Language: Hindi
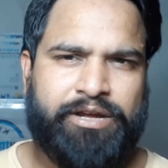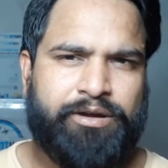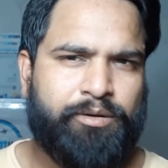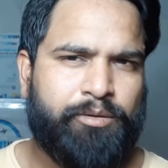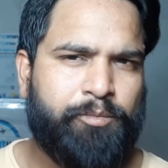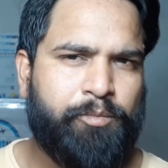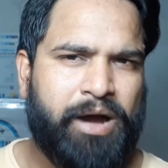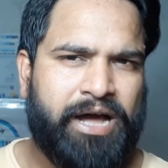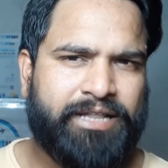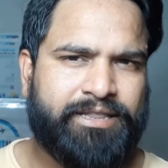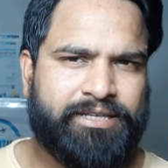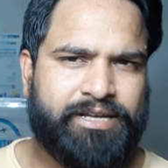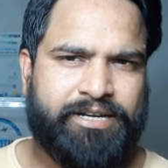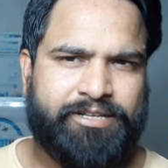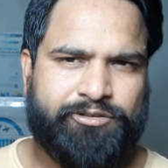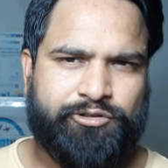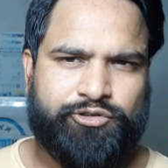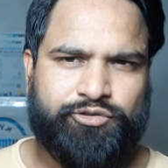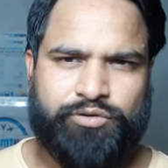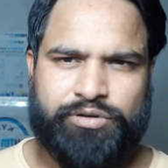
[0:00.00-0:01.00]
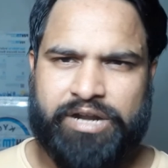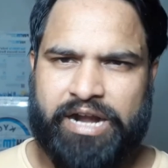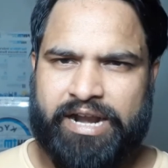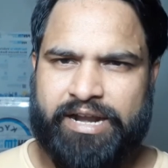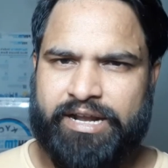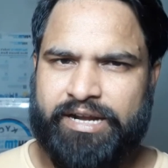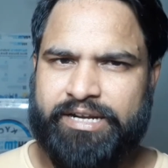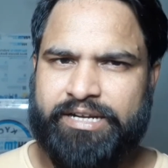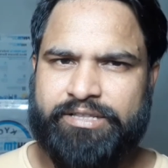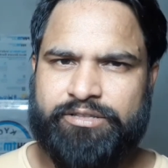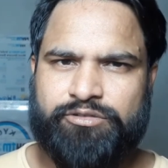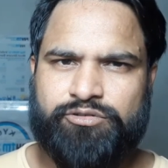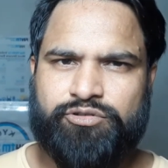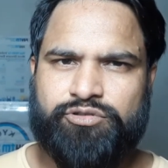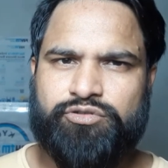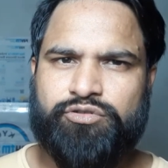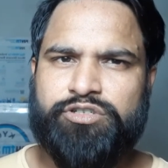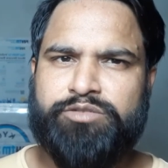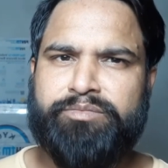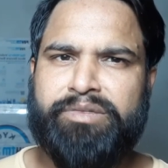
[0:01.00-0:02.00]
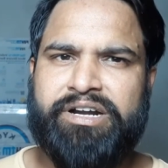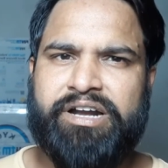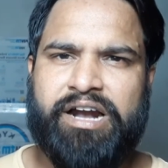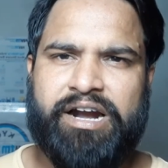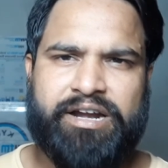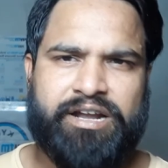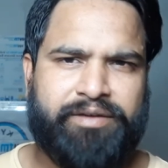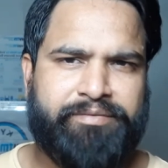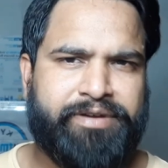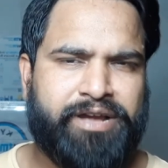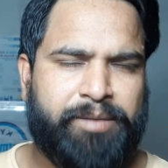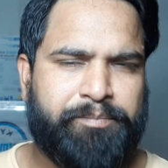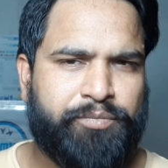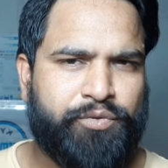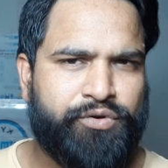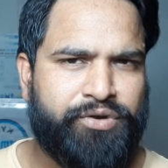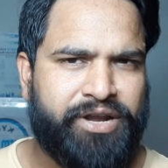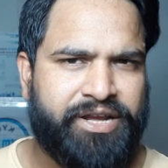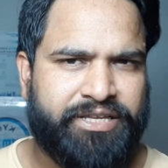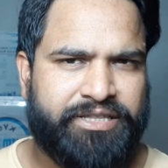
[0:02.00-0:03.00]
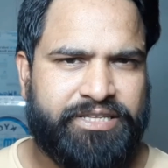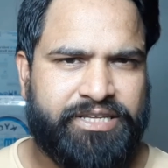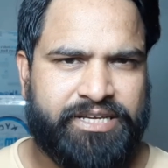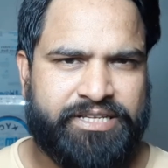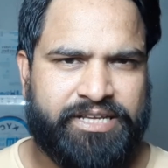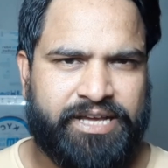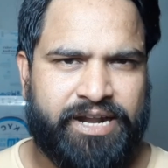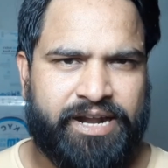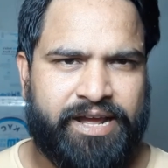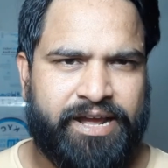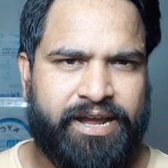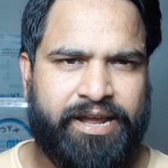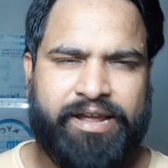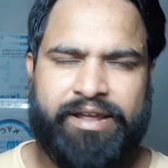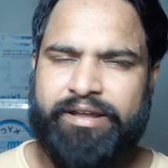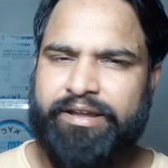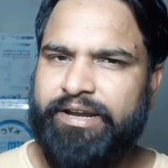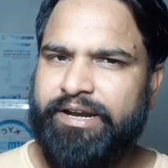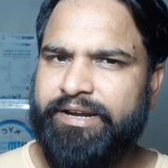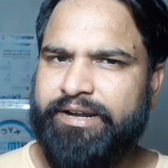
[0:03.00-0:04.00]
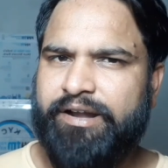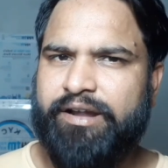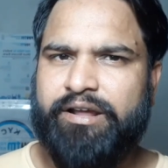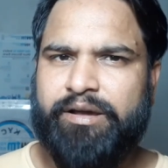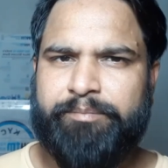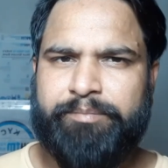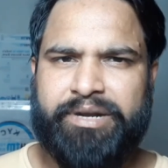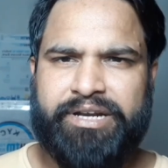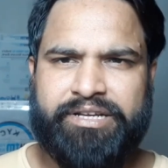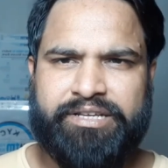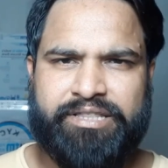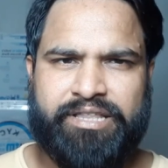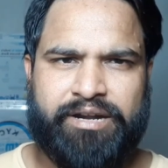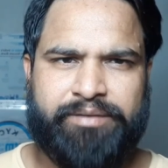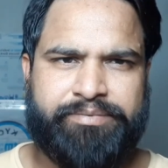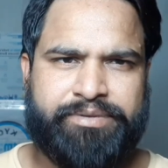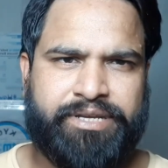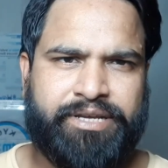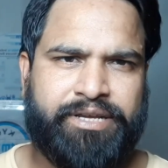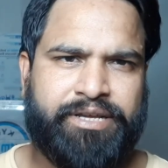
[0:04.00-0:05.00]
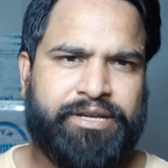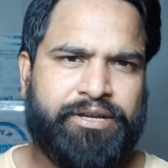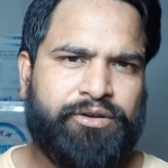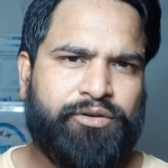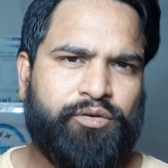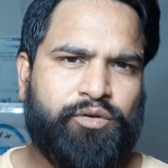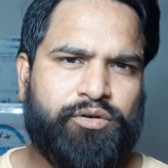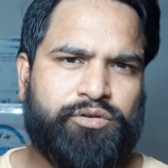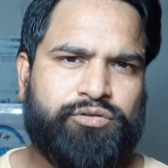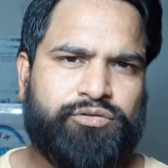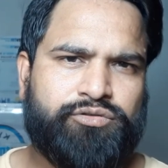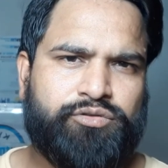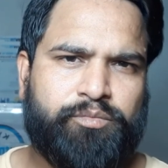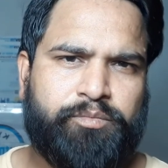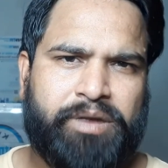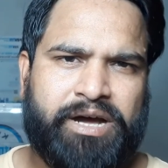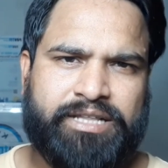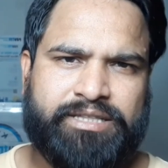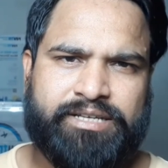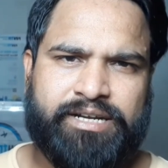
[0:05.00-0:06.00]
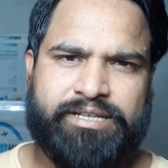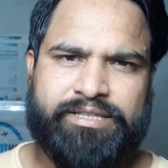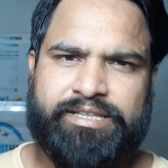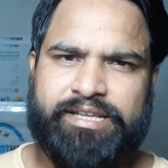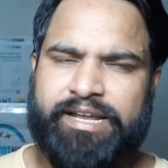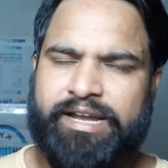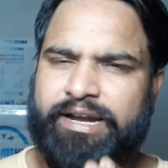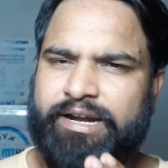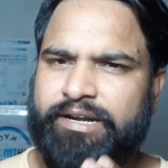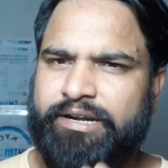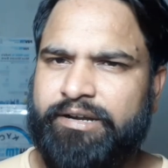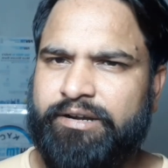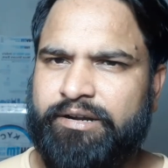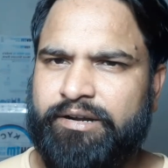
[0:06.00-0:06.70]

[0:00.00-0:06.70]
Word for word: और बात करें दोस्तों डाटा की तो दोस्तों इसमें डाटा भी आपको नहीं दिया जा रहा है एयरटेल कंपनी की तरफ से और दोस्तों बात करते हैं